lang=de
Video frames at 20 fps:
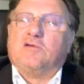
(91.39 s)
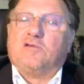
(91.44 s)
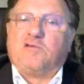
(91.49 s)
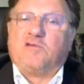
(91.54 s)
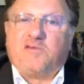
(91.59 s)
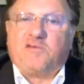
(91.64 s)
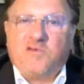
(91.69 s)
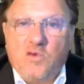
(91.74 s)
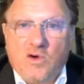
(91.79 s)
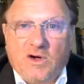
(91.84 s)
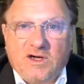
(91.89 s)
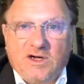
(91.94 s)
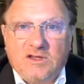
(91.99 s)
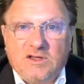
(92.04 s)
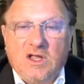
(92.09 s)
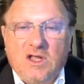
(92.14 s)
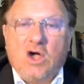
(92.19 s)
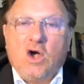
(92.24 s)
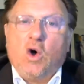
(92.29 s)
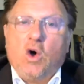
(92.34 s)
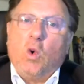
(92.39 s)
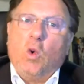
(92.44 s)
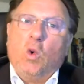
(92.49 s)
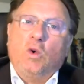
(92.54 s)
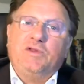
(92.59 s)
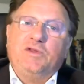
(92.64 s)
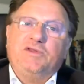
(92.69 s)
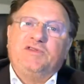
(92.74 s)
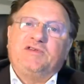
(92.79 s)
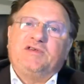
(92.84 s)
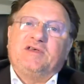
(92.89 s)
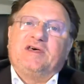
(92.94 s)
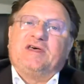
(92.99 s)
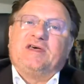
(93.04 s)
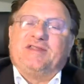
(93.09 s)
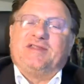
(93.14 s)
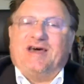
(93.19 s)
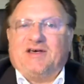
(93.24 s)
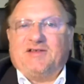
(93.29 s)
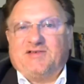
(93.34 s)
führen und
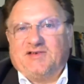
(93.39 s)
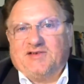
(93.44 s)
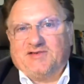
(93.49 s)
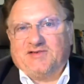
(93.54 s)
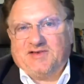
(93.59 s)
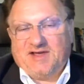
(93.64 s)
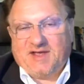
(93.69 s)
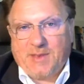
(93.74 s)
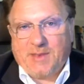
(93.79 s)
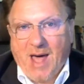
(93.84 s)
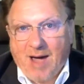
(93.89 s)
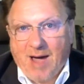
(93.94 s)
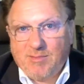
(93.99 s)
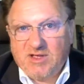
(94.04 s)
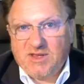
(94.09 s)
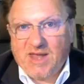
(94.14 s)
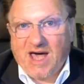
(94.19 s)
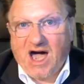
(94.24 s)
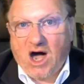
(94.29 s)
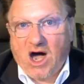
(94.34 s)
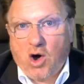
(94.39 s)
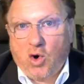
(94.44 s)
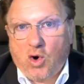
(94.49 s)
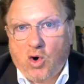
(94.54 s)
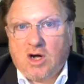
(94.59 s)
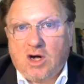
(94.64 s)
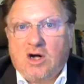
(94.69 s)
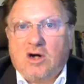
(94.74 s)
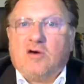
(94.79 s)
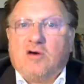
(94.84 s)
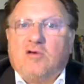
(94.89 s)
dass Sie sich damit auch